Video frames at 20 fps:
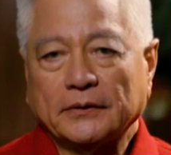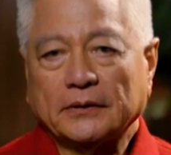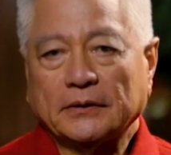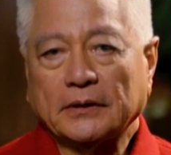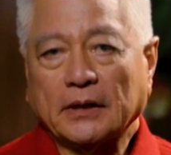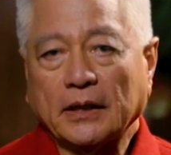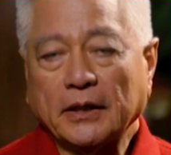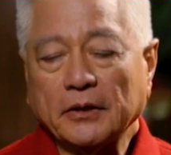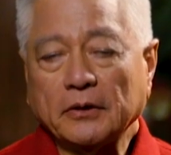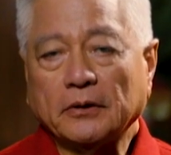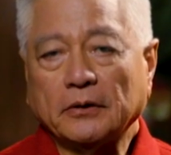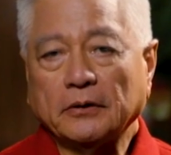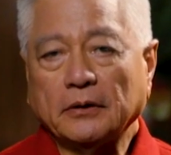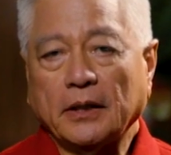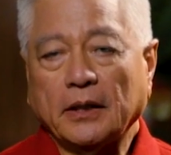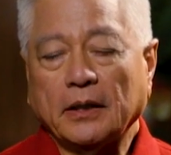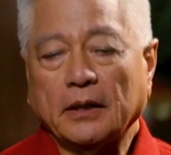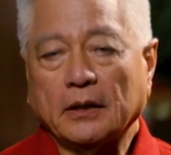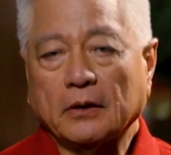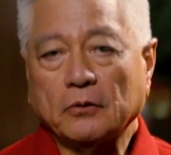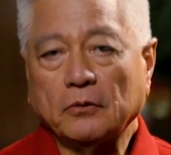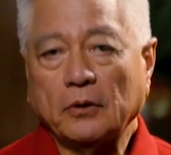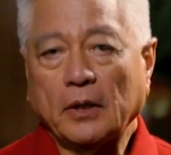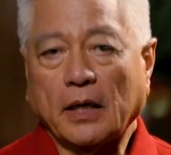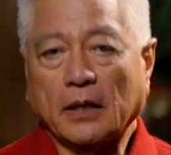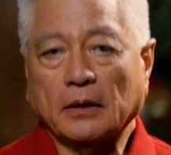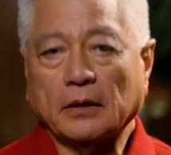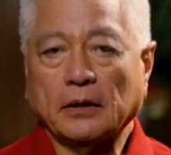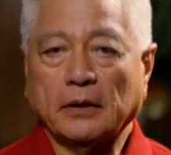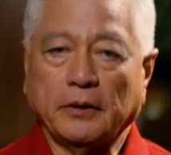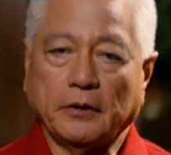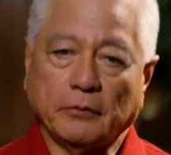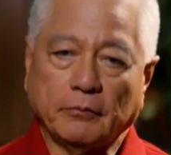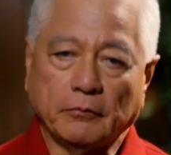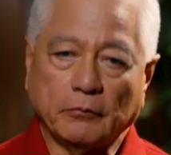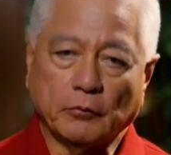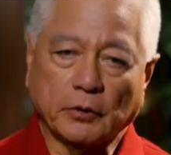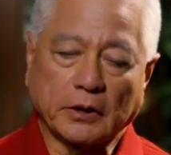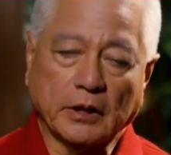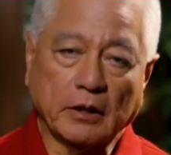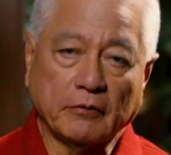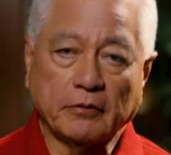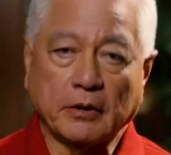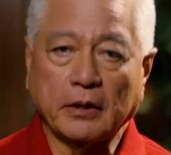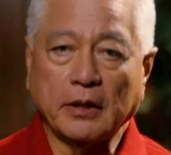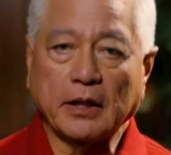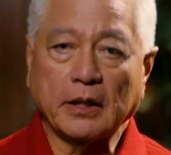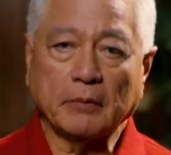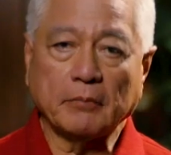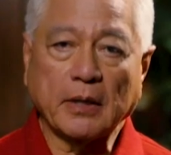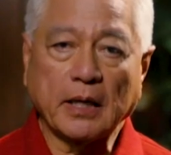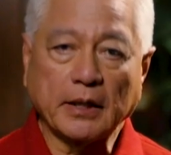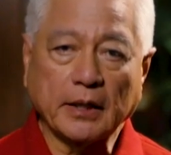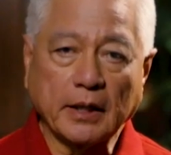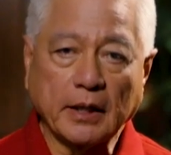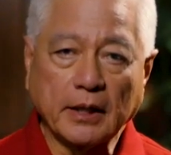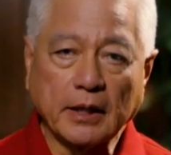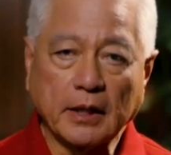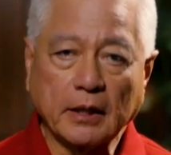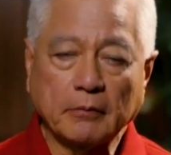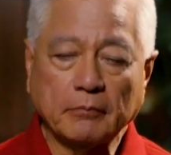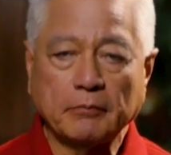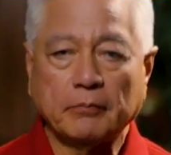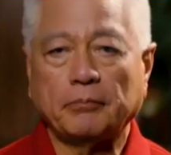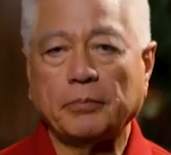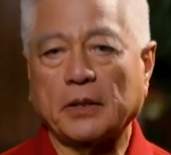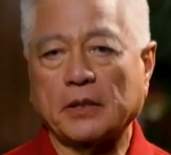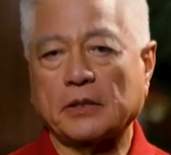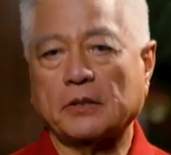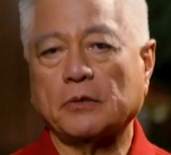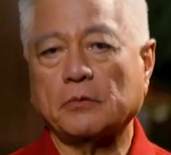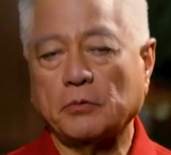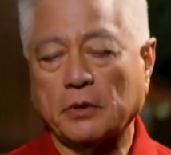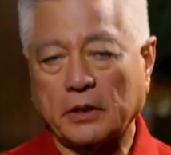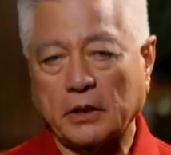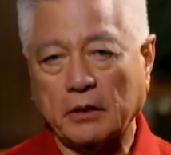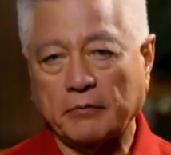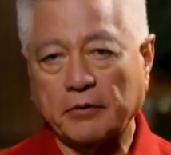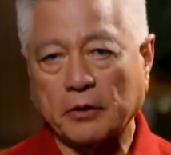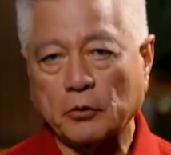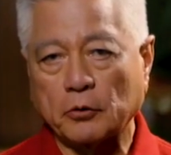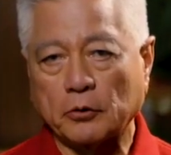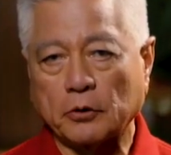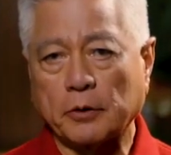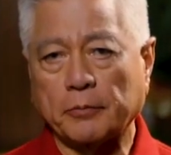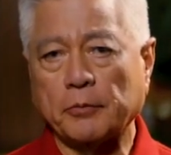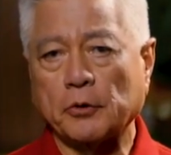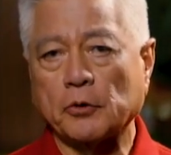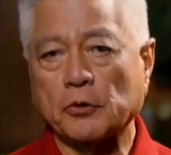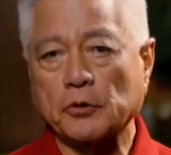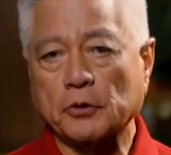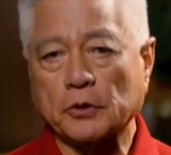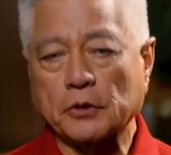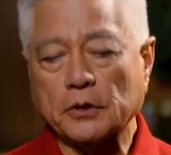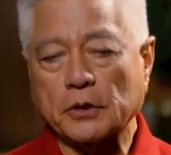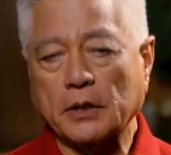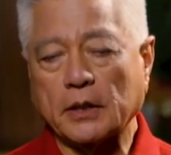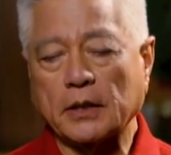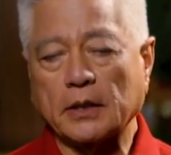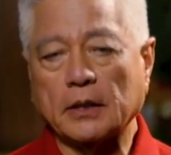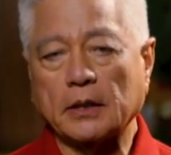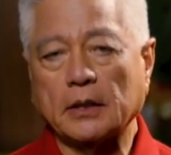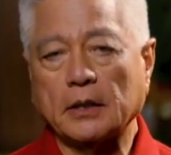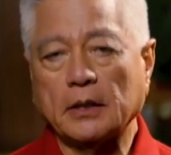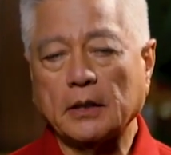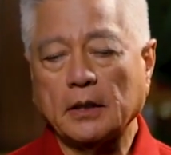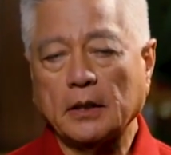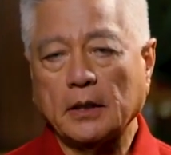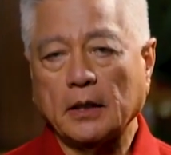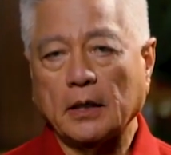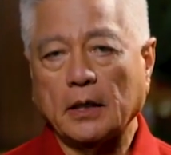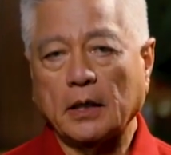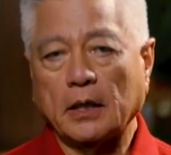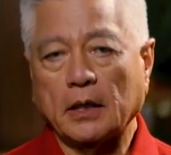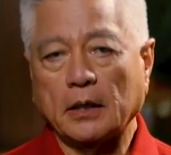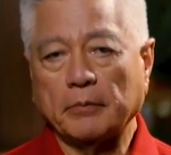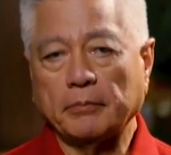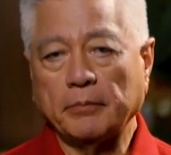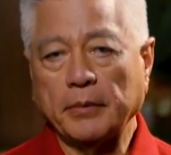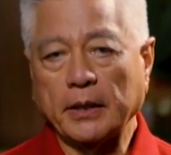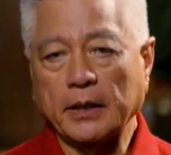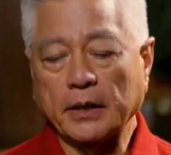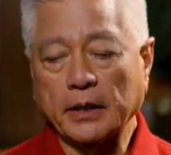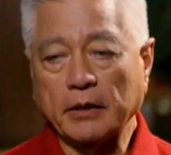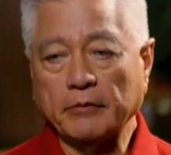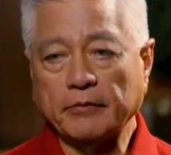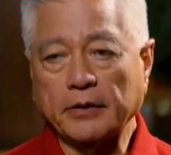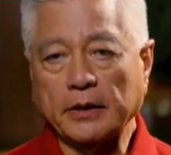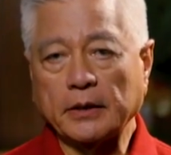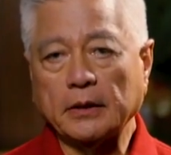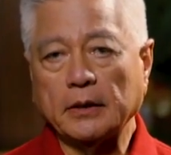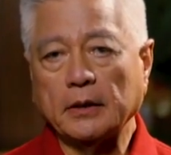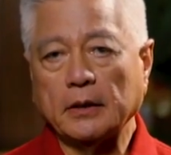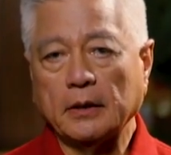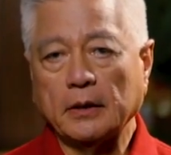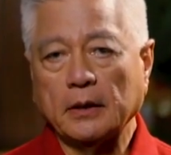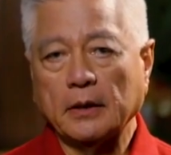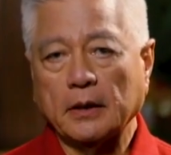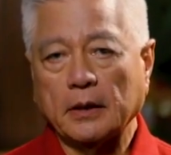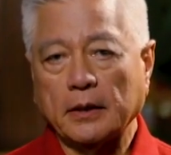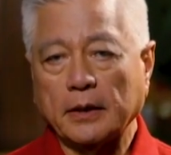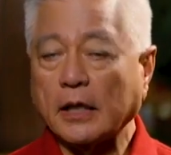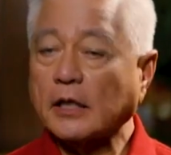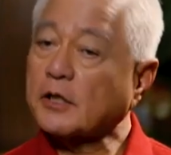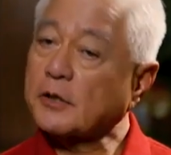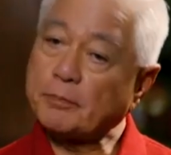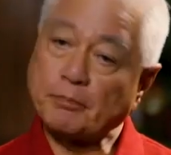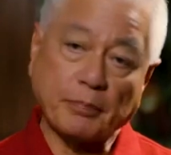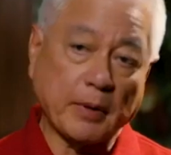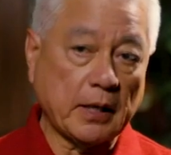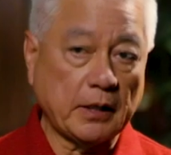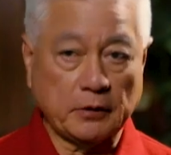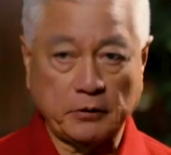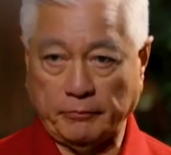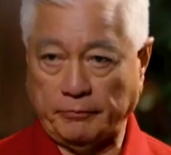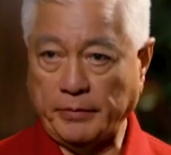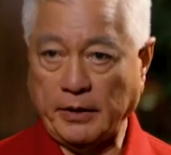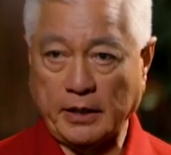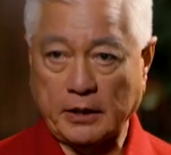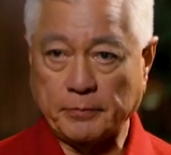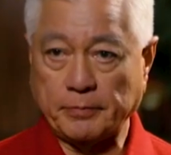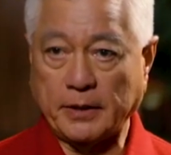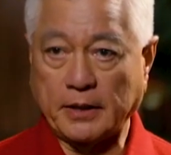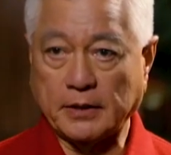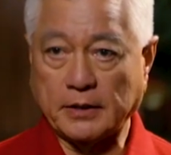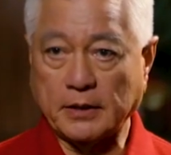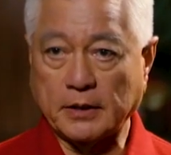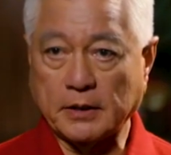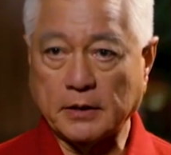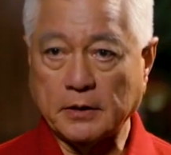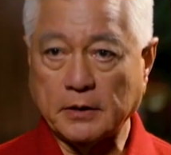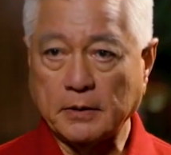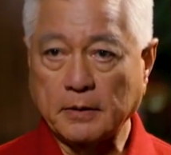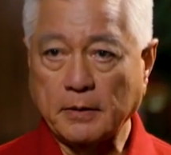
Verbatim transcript: Sa ngayon, eh, kulang. Yung whatever little money I have plus whatever contributions uh, are being given, that's part of the expenses.